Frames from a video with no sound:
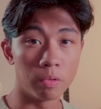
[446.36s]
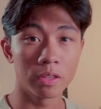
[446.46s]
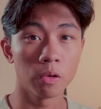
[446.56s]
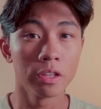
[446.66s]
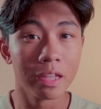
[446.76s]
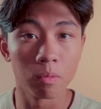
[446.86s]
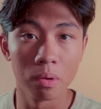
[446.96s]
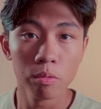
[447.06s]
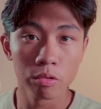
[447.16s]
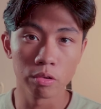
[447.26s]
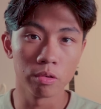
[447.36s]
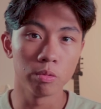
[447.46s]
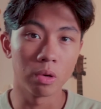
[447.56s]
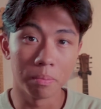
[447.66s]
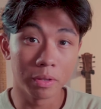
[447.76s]
je dois être honnête avec moi-même, je
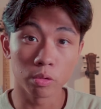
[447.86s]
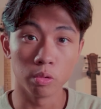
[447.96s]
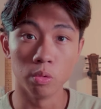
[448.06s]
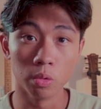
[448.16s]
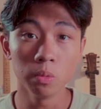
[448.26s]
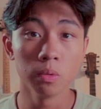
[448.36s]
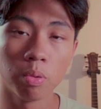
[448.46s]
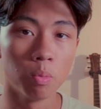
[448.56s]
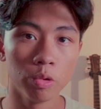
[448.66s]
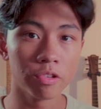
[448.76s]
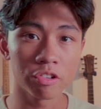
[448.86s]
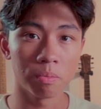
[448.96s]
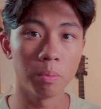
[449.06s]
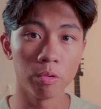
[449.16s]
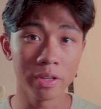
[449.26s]
dois admettre que non. Pour mon usage et
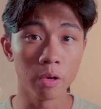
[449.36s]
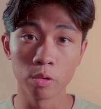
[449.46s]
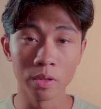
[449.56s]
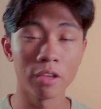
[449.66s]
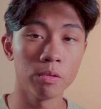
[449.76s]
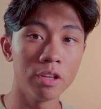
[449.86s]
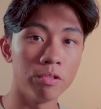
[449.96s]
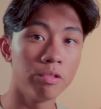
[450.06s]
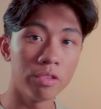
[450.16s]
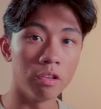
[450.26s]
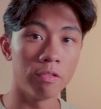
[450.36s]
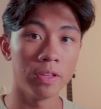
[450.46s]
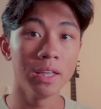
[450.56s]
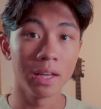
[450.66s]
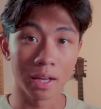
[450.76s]
mes besoins, il n'y a aucune raison qui
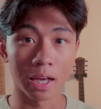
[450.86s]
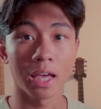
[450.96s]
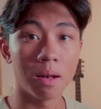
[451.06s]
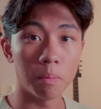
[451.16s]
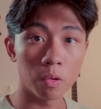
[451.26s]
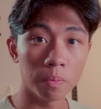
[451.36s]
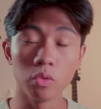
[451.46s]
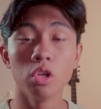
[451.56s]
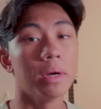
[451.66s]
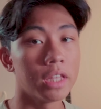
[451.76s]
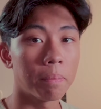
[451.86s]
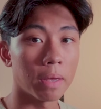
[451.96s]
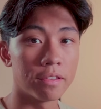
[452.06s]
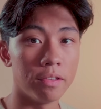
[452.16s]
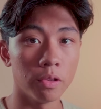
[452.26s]
justifie réellement de manière
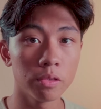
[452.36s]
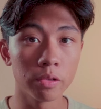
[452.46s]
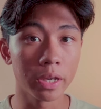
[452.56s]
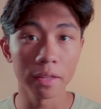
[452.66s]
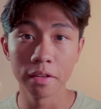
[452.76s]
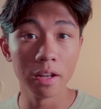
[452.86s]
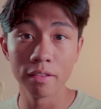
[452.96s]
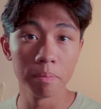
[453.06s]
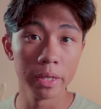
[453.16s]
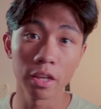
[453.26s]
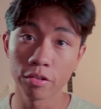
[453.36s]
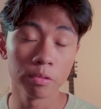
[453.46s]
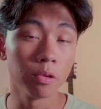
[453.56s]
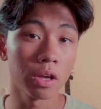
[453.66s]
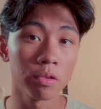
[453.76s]
pertinente de garder les
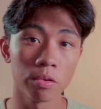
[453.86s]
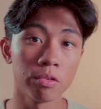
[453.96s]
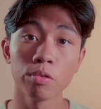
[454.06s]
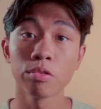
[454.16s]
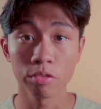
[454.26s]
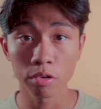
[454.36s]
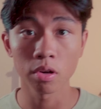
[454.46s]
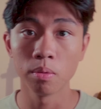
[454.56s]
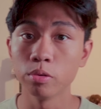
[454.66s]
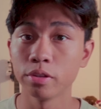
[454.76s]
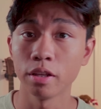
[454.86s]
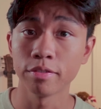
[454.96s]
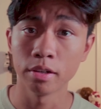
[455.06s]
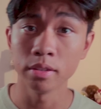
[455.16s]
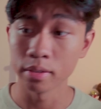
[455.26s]
applications de réseaux sociaux sur mon
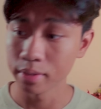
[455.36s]
téléphone.